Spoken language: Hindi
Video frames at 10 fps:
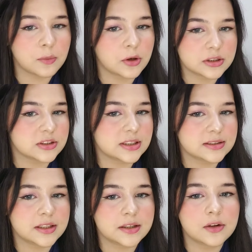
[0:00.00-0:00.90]
और बहुत अच्छा
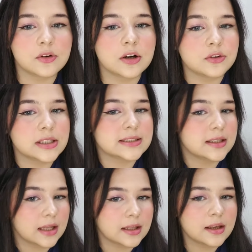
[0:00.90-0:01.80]
स्ट्रेटनर होगा तो
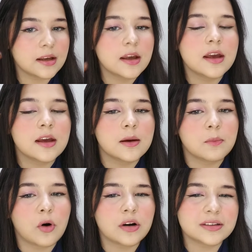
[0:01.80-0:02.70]
ऐसा नहीं है
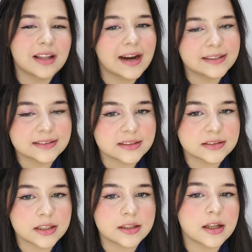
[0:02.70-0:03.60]
बहुत लाइट से
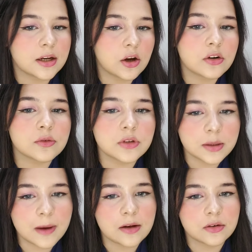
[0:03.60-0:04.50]
स्ट्रेटनर है और
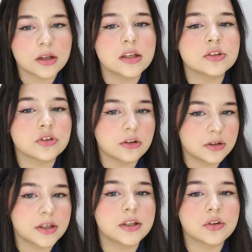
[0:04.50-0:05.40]
उन्हीं बालों के लिए जो
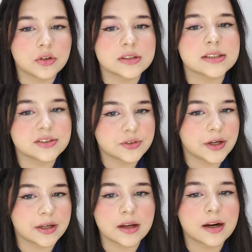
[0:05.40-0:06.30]
ऑलरेडी थोड़े से
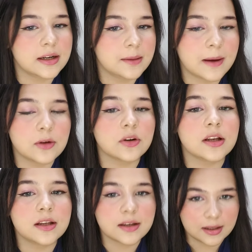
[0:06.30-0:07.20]
स्ट्रेट हैं कर्ली बालों
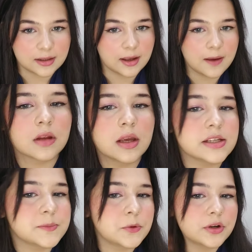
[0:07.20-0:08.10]
के लिए नहीं है
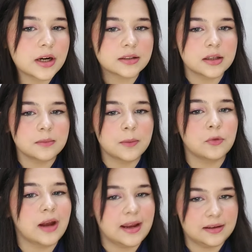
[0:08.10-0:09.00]
इस प्रोडक्ट की मैं
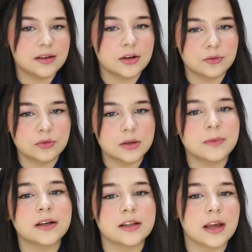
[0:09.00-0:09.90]
बुराई नहीं करूंगी
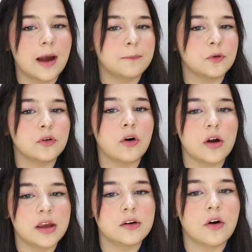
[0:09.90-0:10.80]
बट ये आपको
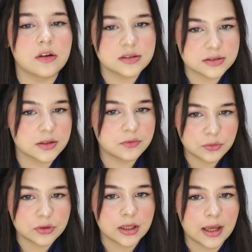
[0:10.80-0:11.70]
एक ऑनेस्ट
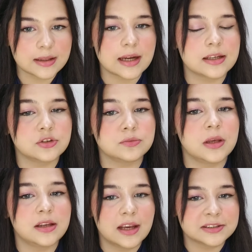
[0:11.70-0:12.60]
रिव्यू दिया है ताकि जो
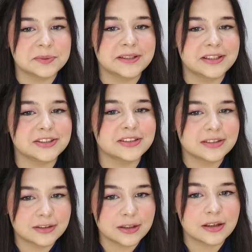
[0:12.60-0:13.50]
मेरी एक्सपेक्टेशंस
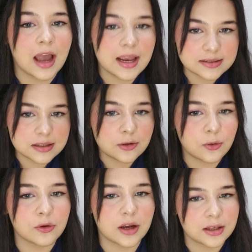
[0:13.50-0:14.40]
इतनी हाई से
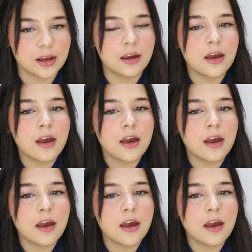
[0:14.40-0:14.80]
लो हो गई हैं